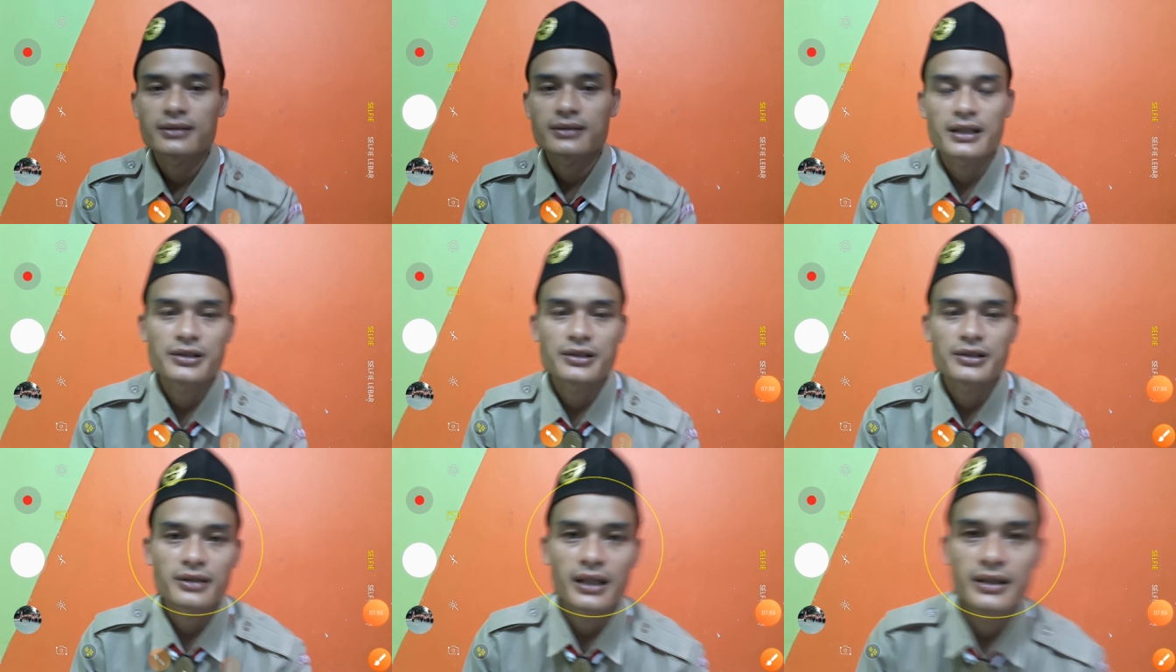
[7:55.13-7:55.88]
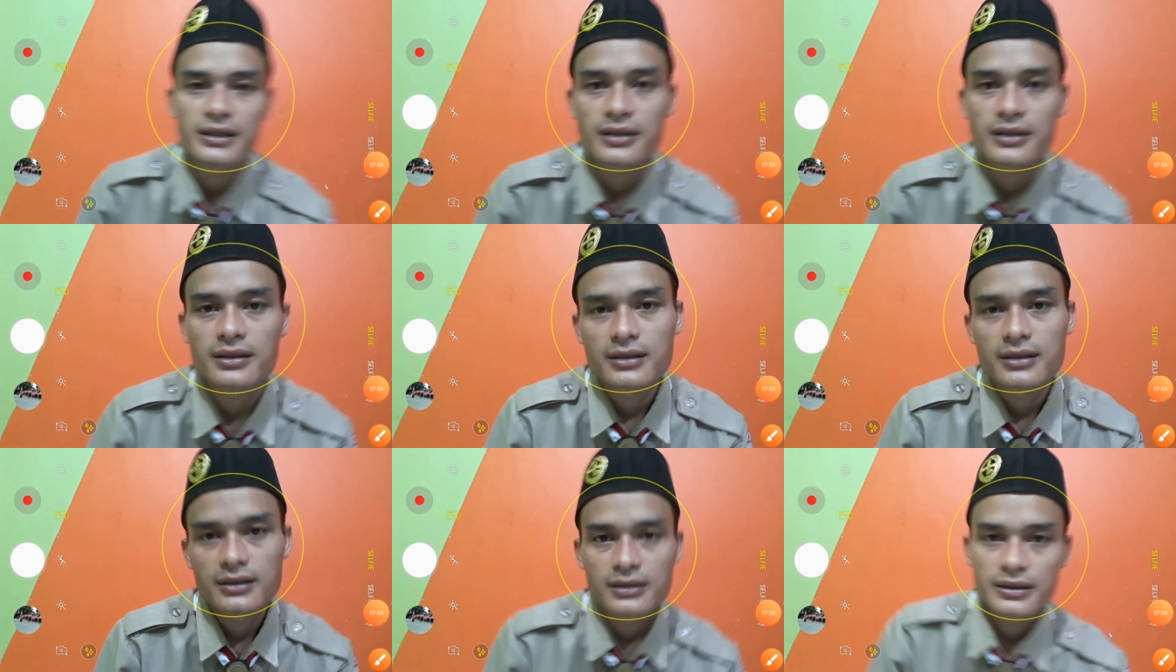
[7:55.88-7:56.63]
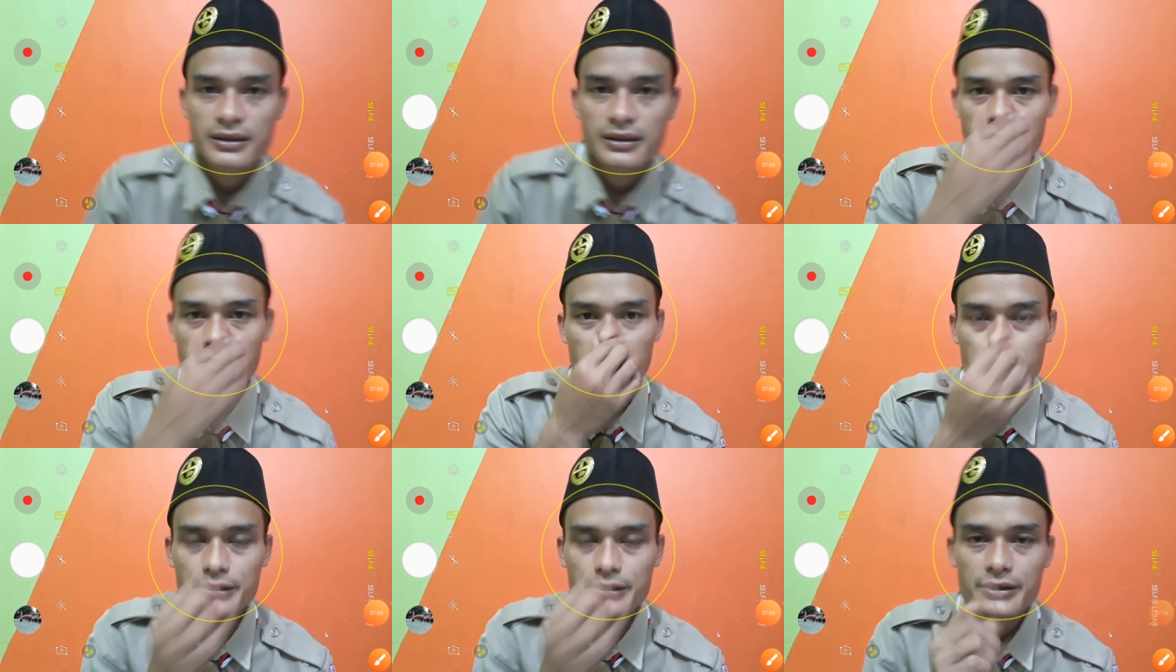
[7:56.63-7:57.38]
lanjut lagi itu
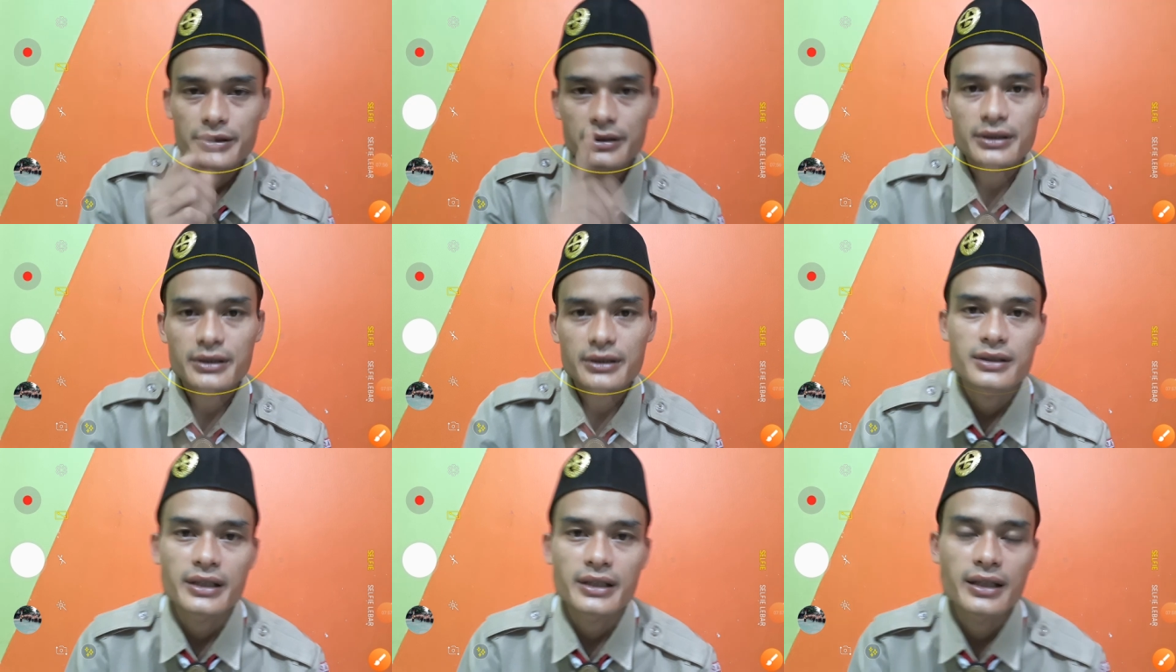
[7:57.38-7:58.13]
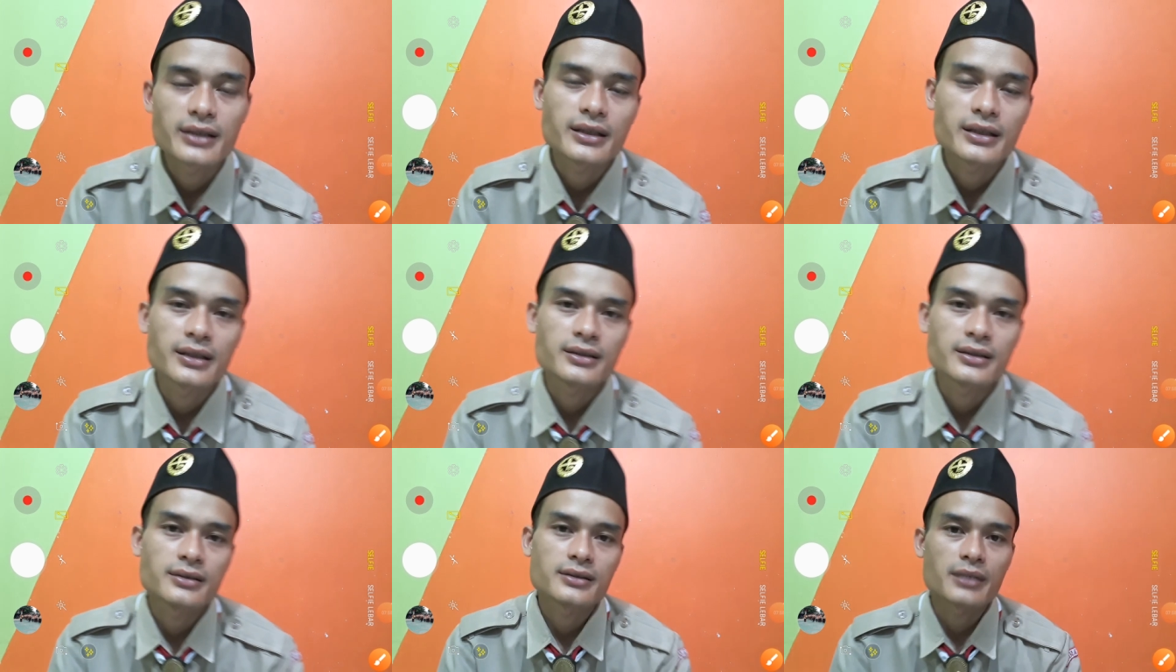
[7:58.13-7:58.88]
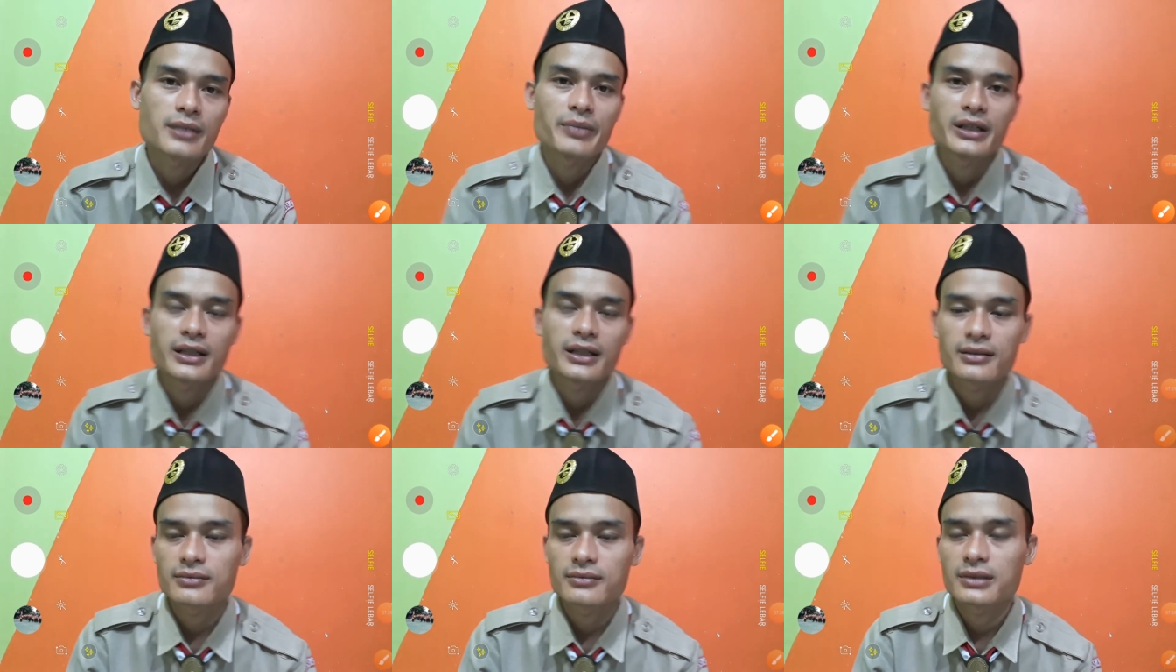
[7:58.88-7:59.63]
saya akan
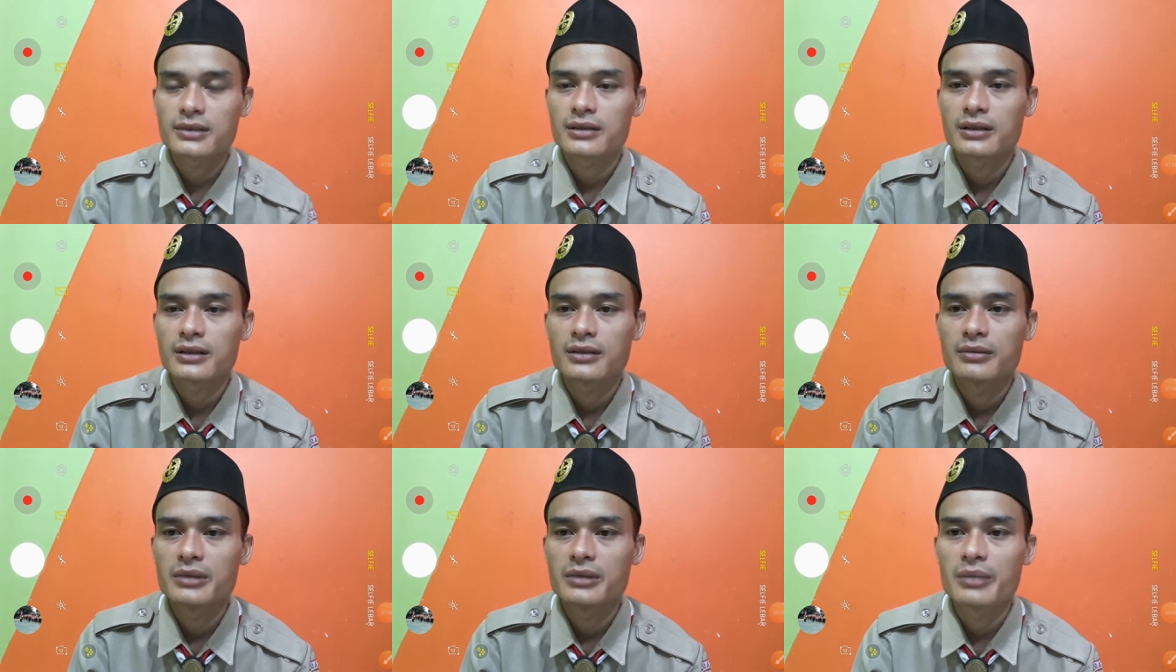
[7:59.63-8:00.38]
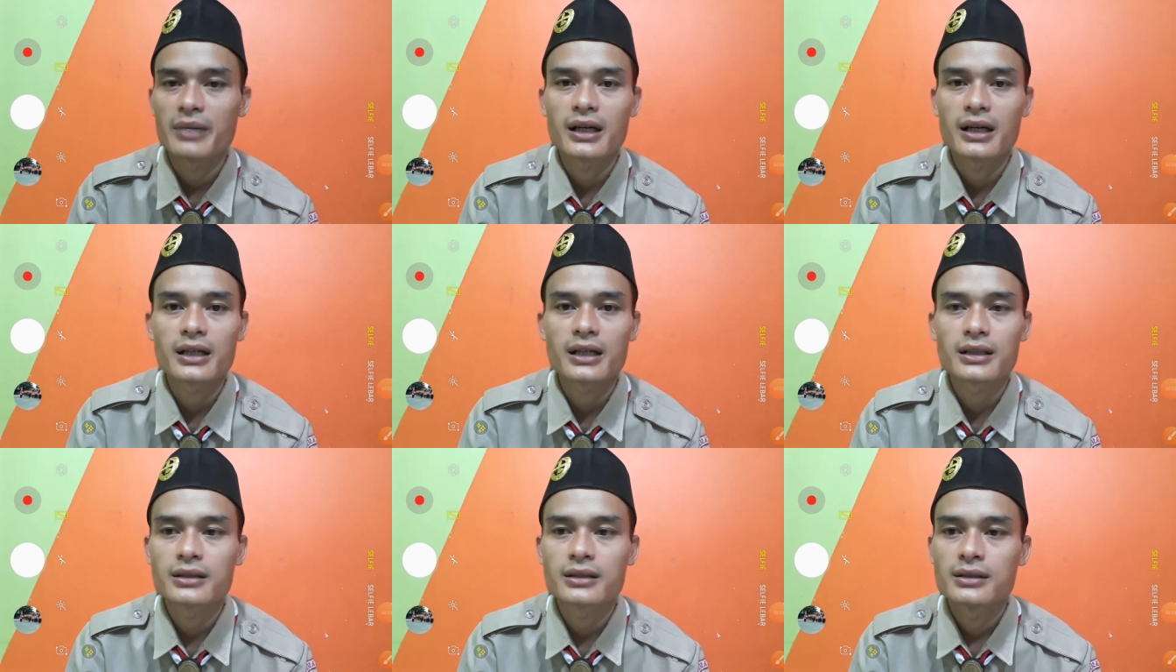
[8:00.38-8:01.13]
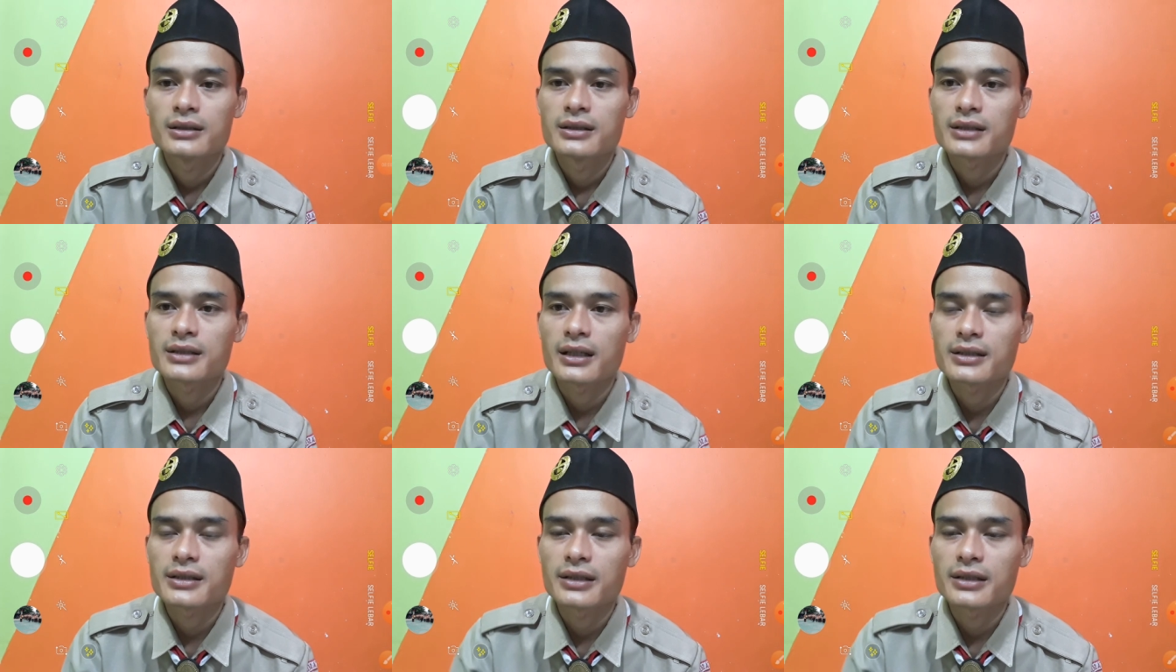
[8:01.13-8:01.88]
sampaikan eh, beberapa hal. Salah
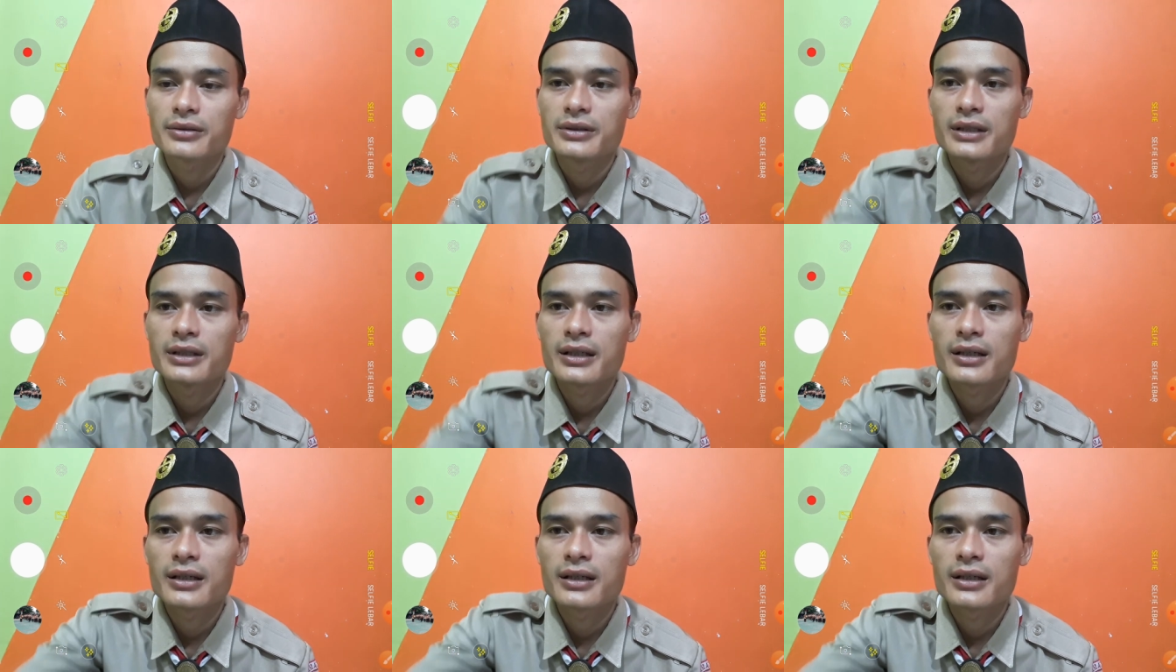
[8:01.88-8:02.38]
satunya